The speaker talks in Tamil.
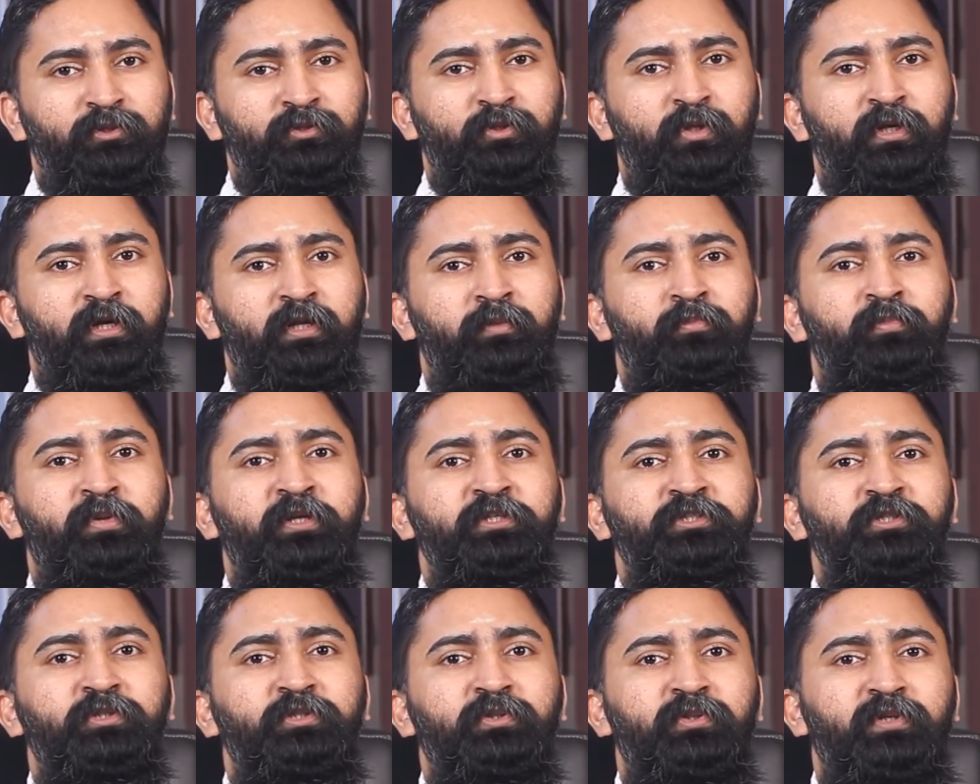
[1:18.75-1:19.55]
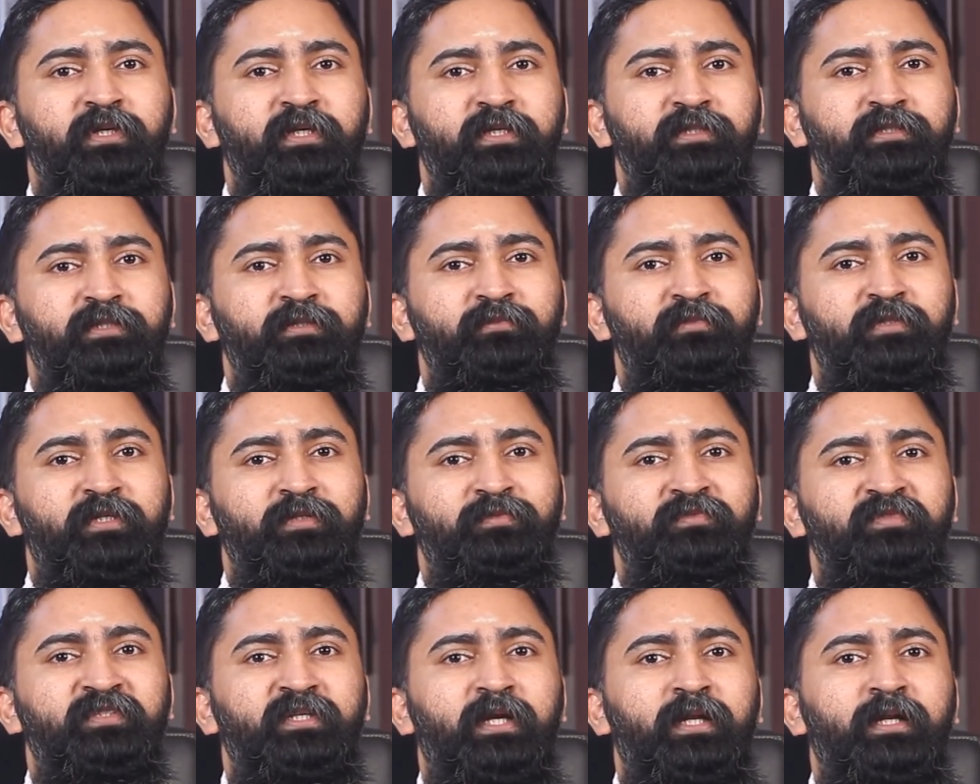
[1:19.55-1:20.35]
ஸோ டிப்ரெஷனுடைய
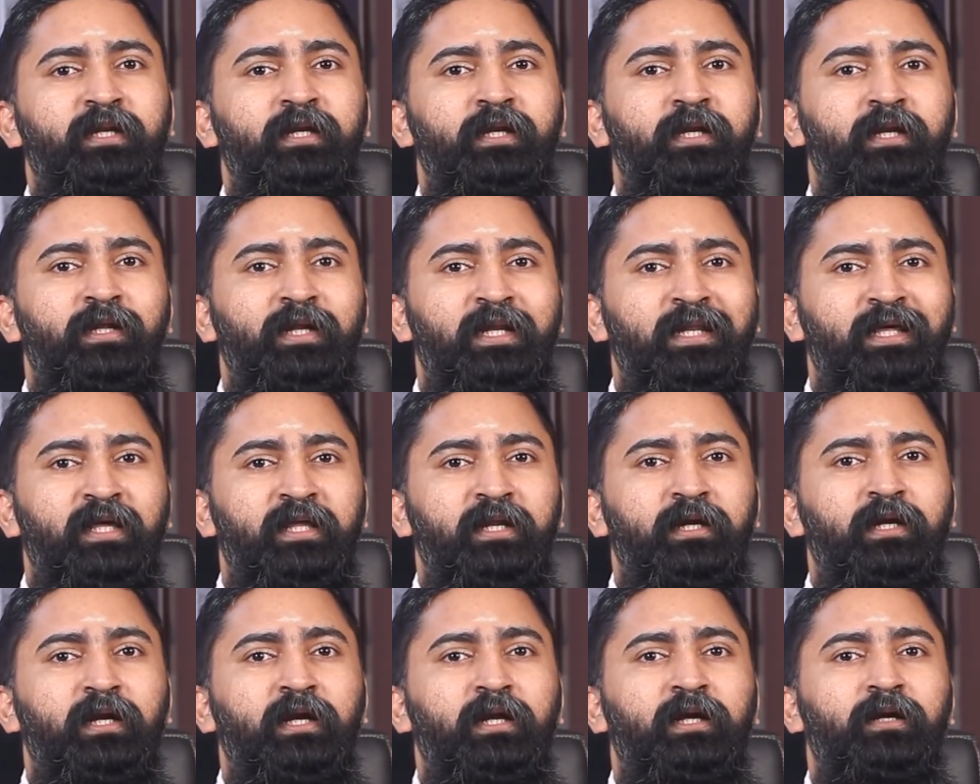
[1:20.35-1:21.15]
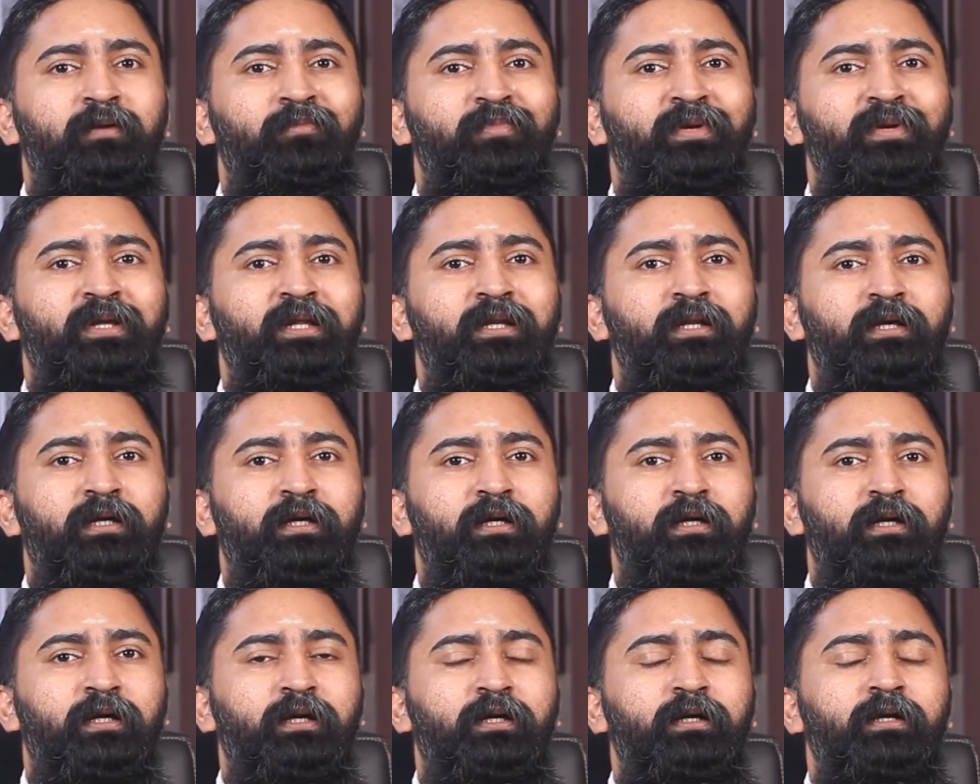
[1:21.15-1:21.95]
சிம்டம்ஸ் என்னென்னலாம் இருக்கலாம்
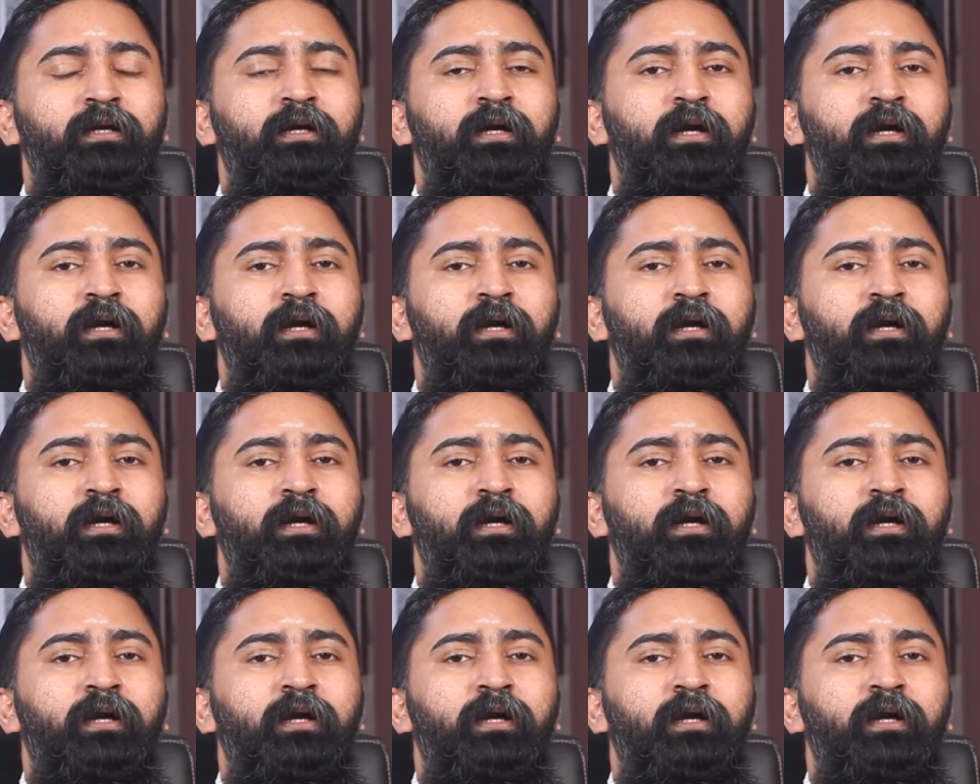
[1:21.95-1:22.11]
அப்படின்னாக்கா